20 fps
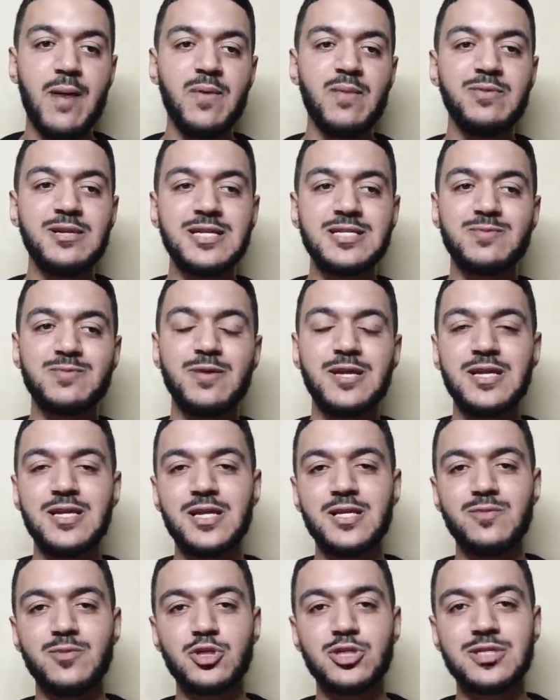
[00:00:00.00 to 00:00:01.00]
اما بالنسبه
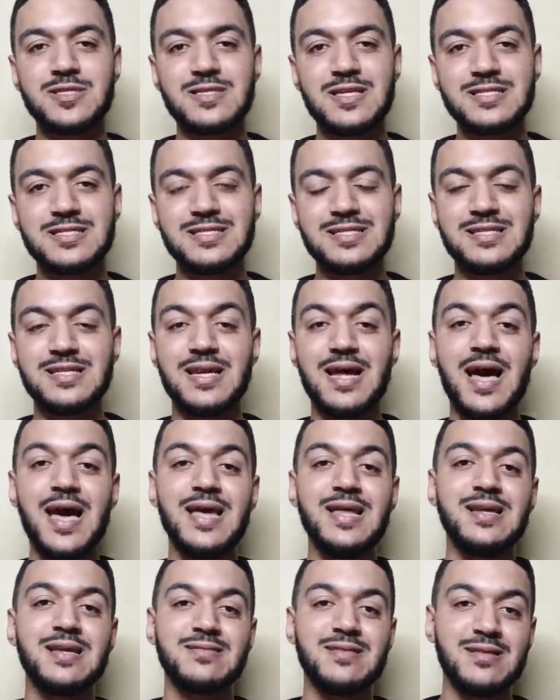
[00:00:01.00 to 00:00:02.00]
لنادي مانشستر سيتي
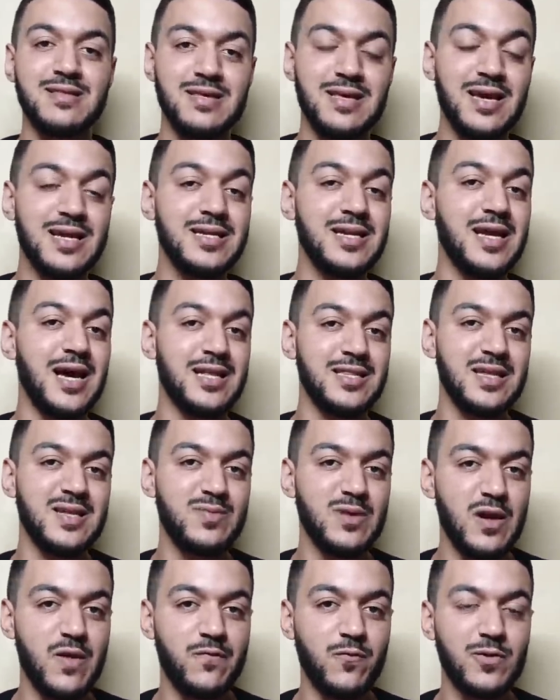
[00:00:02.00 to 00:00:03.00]
راينا تضييع
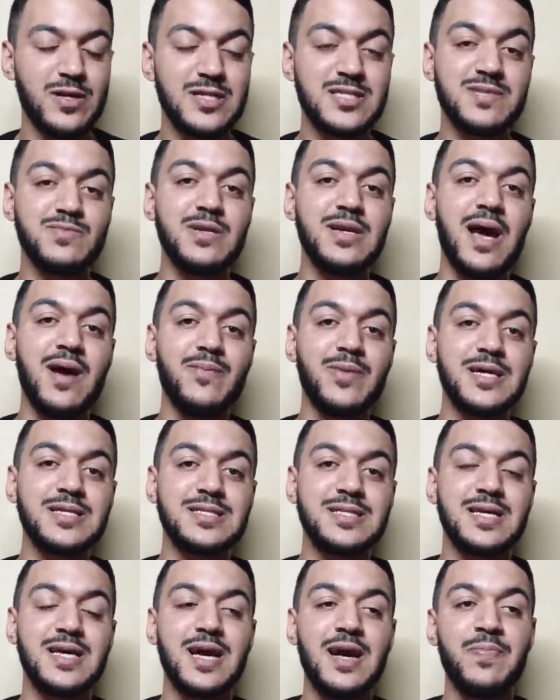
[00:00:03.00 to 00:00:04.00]
للعديد من الفرص من
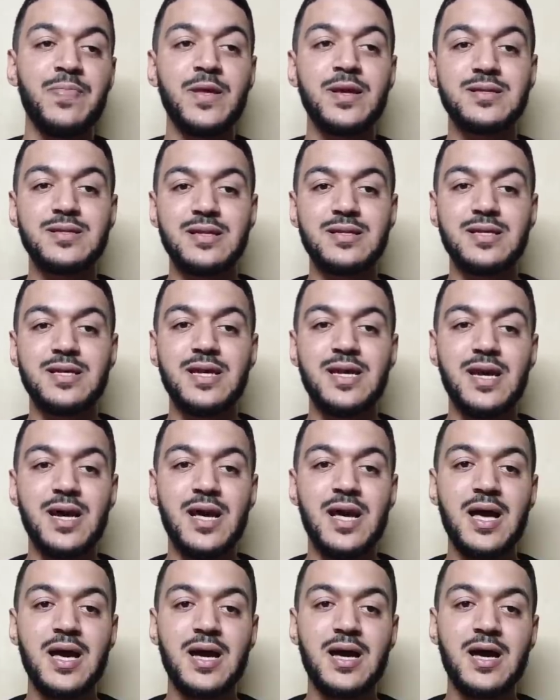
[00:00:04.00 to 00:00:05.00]
ابرزها
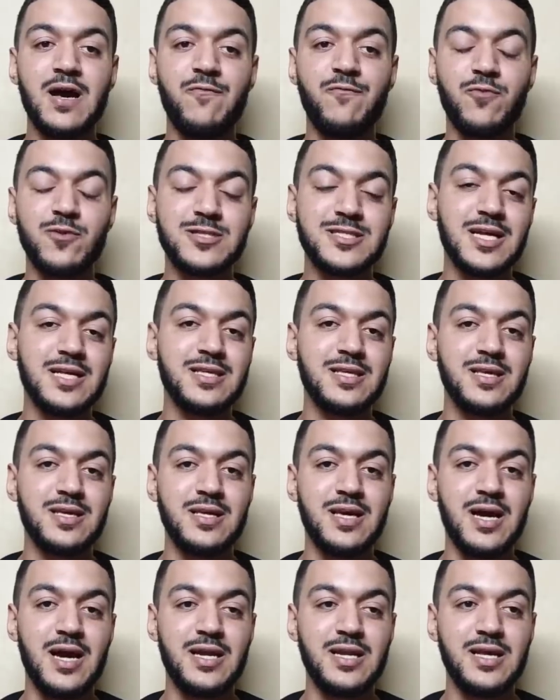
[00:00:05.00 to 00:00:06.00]
تضييع آه، فرصه
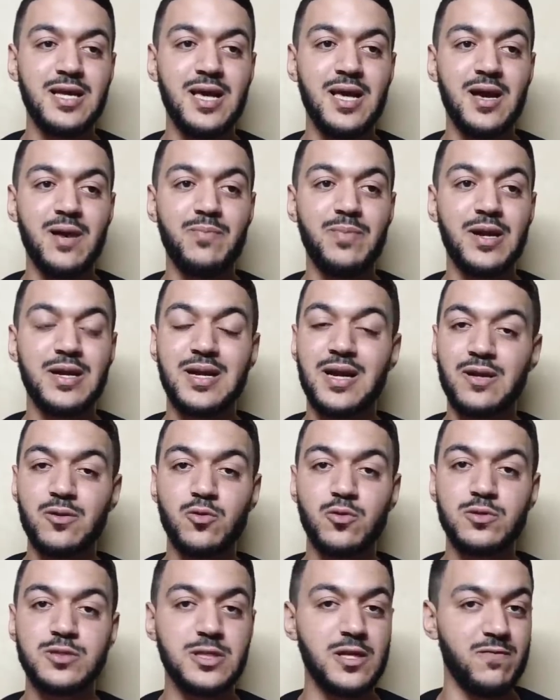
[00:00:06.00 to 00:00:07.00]
يعني آه،
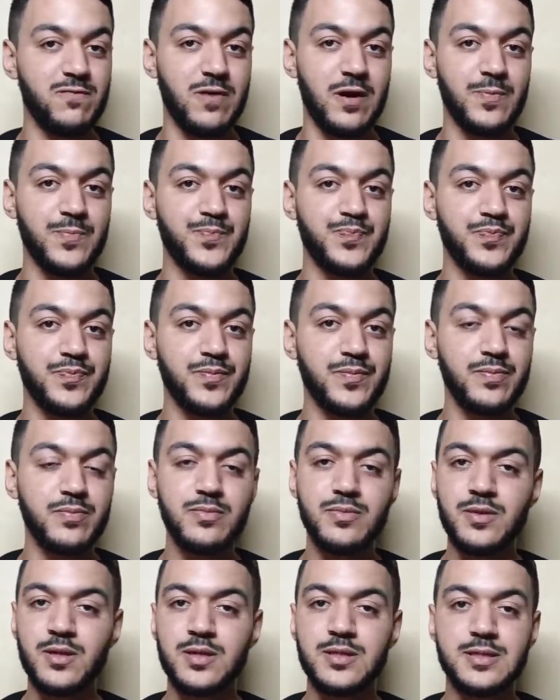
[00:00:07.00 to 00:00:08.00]
برناردو سيلفا
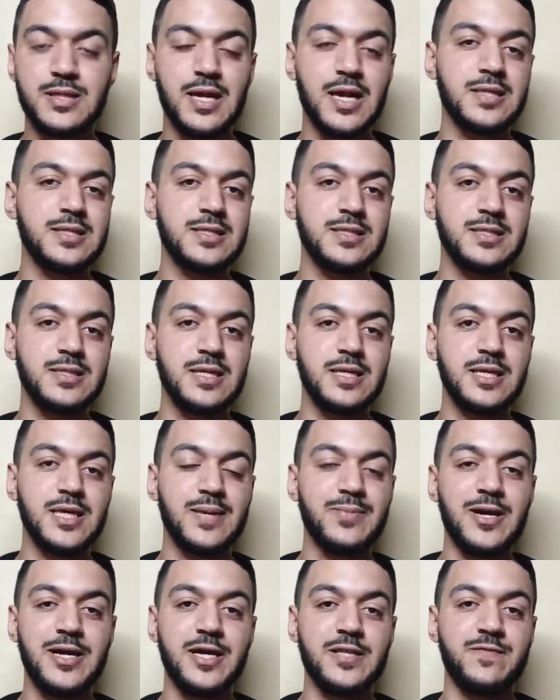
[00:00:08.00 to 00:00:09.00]
صراحه
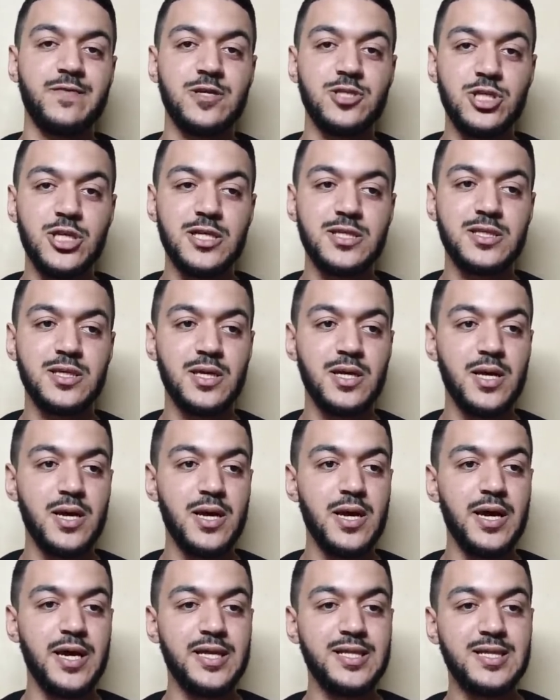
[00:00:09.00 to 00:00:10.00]
الكرام انا تفاجات
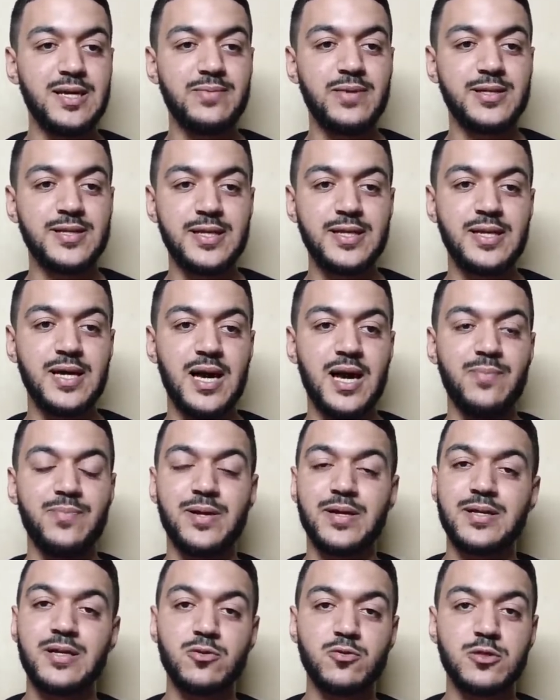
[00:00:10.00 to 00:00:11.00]
عندما ضيع
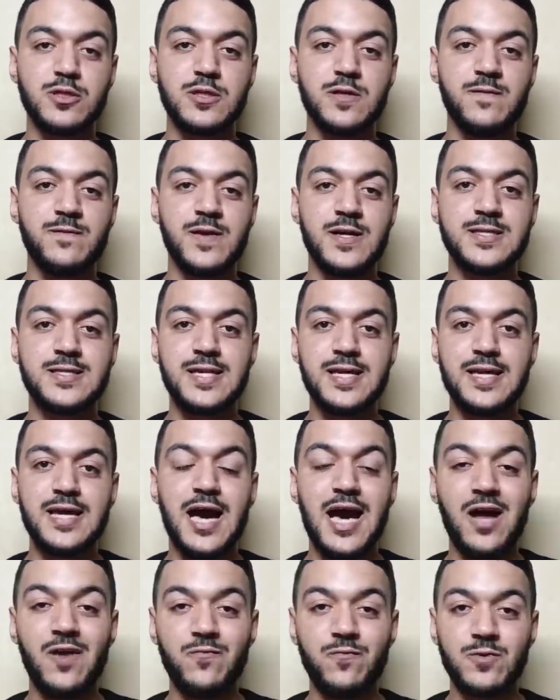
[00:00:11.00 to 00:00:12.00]
برناردو سيلفا تلك
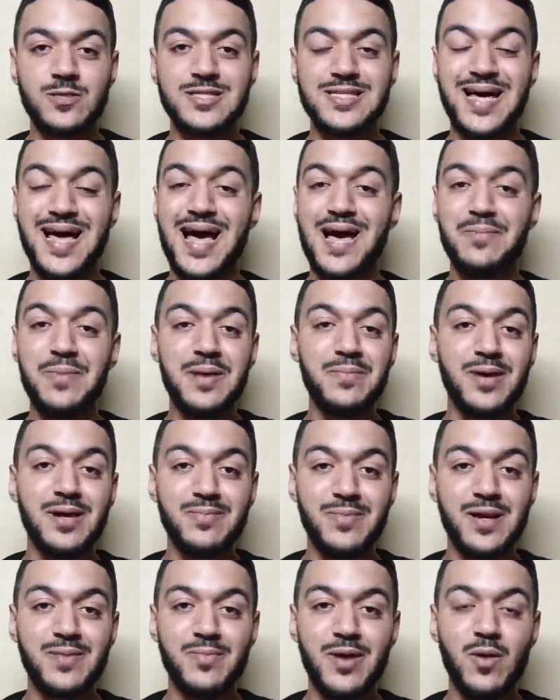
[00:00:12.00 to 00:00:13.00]
الفرصة أمام
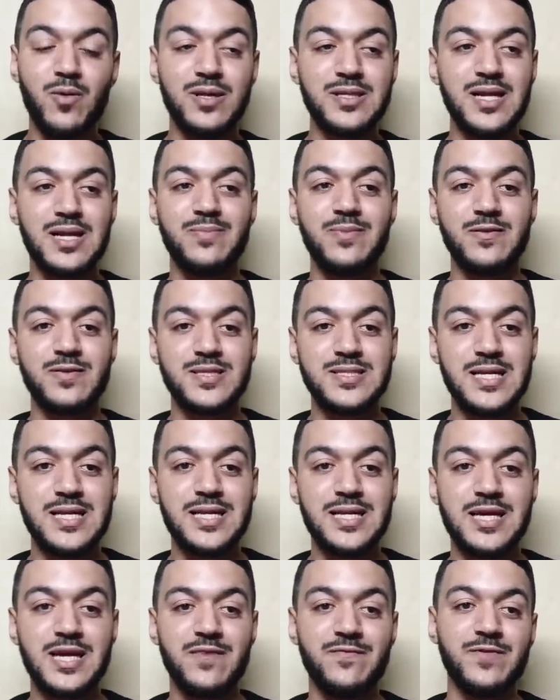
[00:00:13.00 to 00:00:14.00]
المرمى وضربت
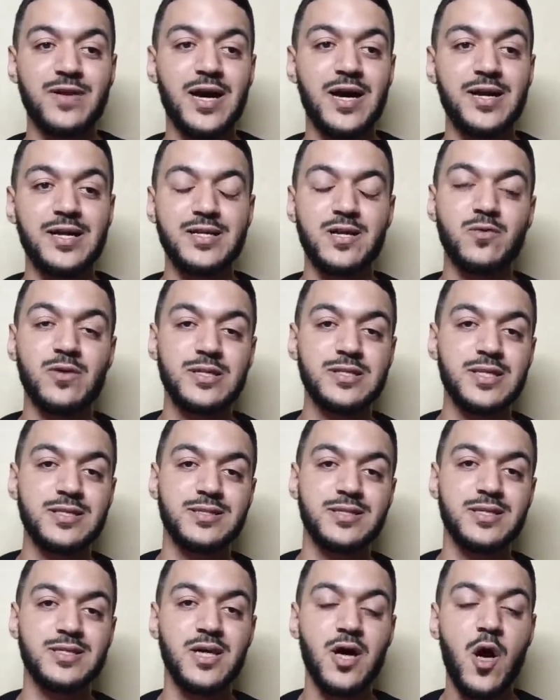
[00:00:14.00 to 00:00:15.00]
أعزائي الكرام في العارضة
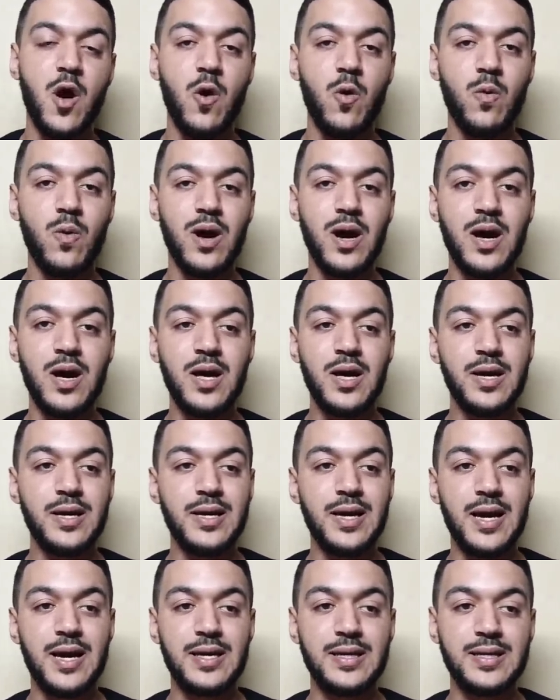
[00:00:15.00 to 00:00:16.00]
وارتدت
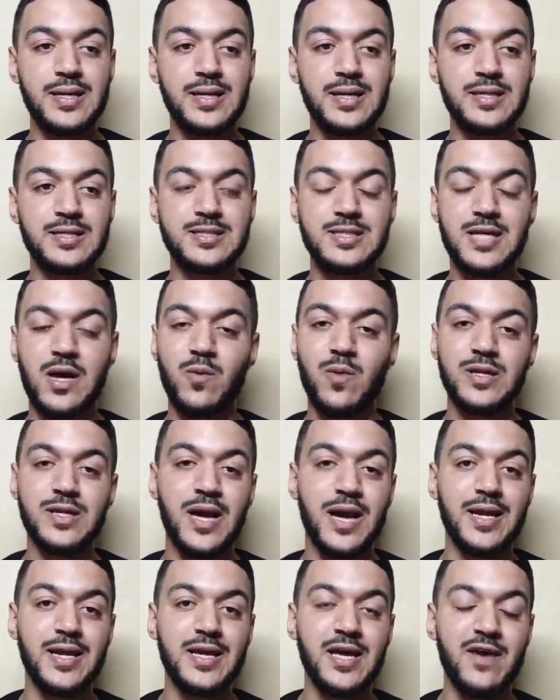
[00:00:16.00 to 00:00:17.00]
ويعني استحوذ
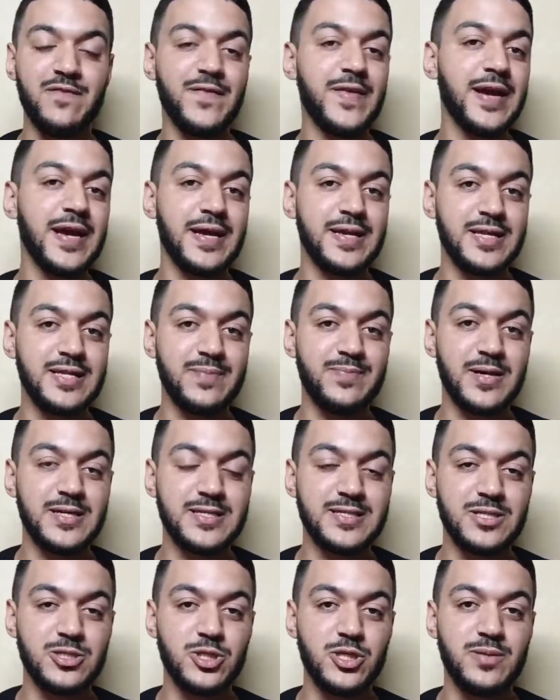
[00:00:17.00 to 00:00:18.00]
عليها فريق نادي
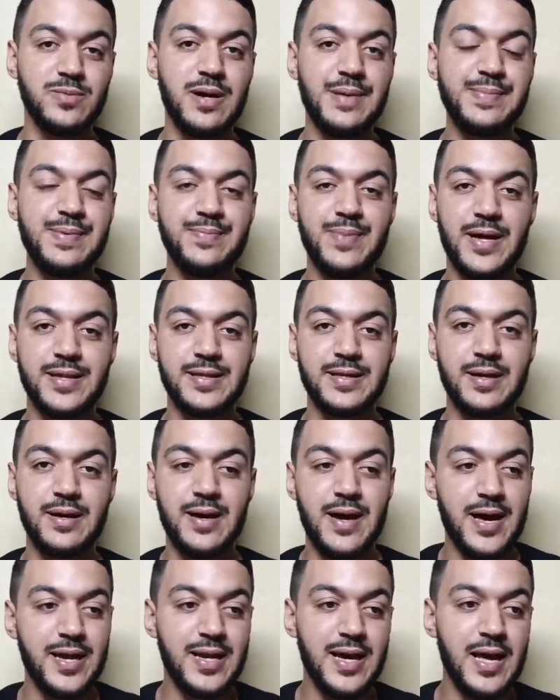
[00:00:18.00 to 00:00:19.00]
باريس سان جيرمان من بعدها
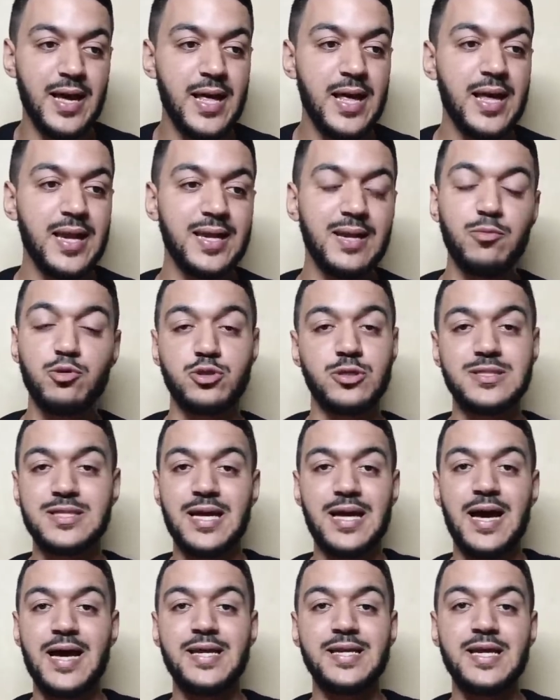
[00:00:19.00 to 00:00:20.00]
أنا لم
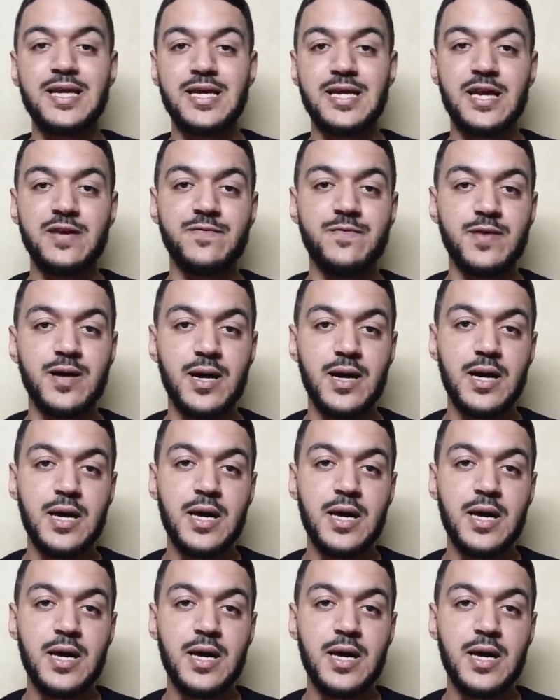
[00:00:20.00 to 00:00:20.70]
أصدق عيني كيف